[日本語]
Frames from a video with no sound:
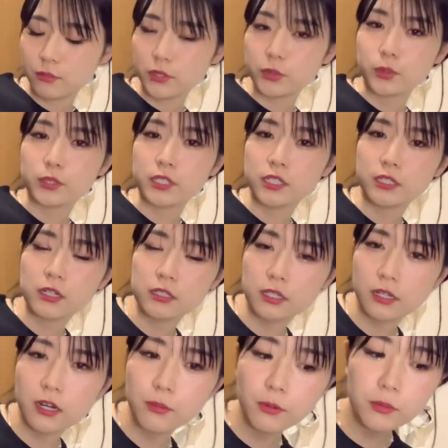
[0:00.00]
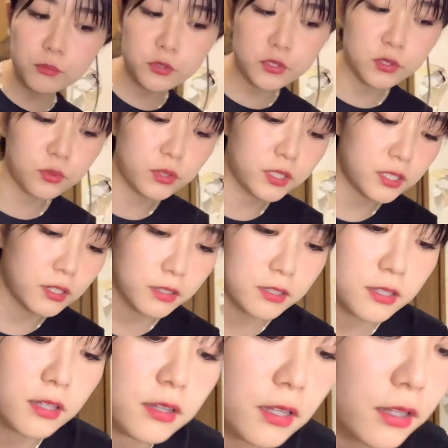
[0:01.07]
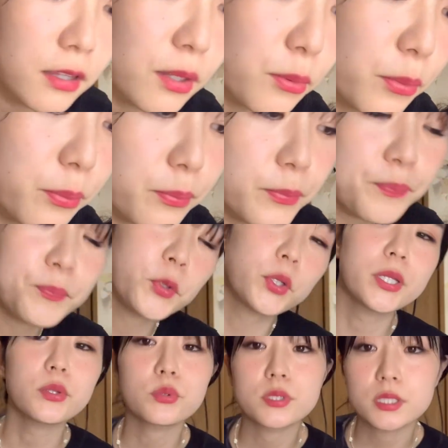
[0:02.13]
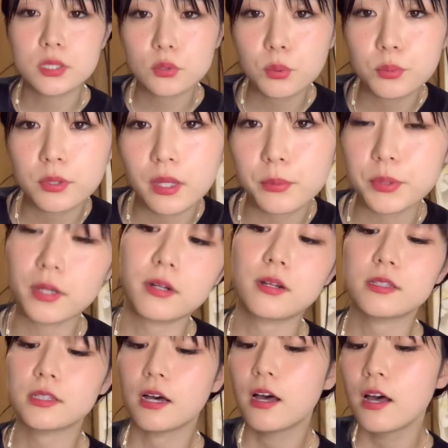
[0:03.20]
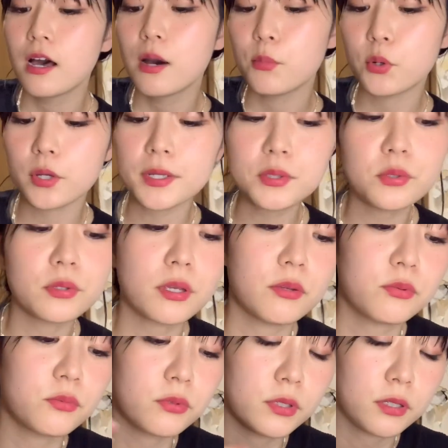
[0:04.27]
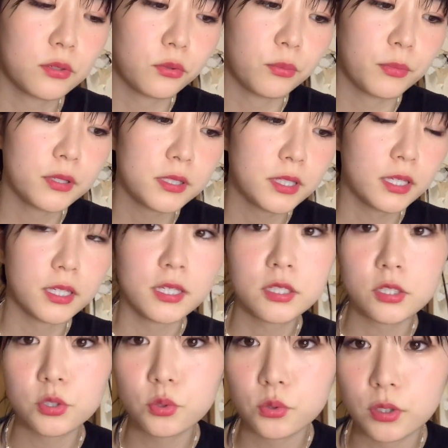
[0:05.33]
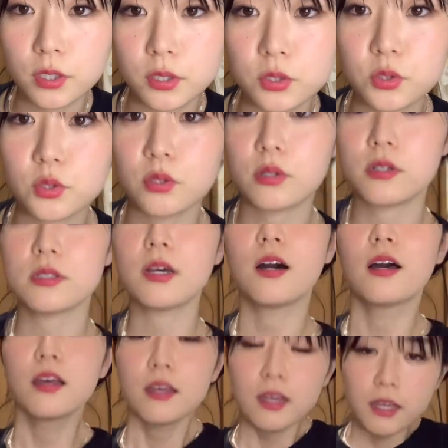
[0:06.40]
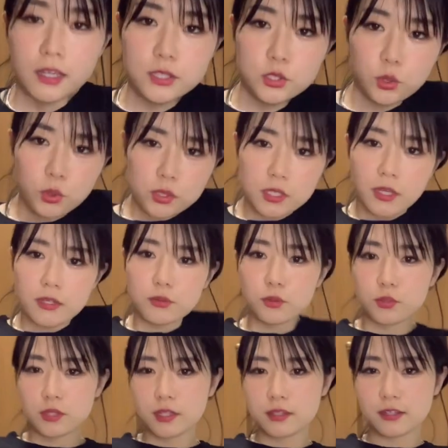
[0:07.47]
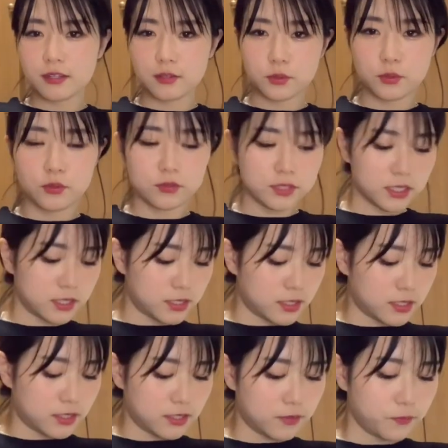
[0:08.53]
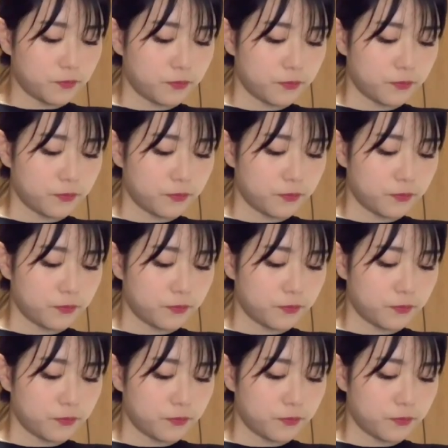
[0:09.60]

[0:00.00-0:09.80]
マジ私さ、カバン持つの嫌いでさ、何でもポケットに突っ込むタイプだからさ、ポケットない服着るとマジで瀕死状態になっちゃうからさ、超最高なんだけど、ちっち。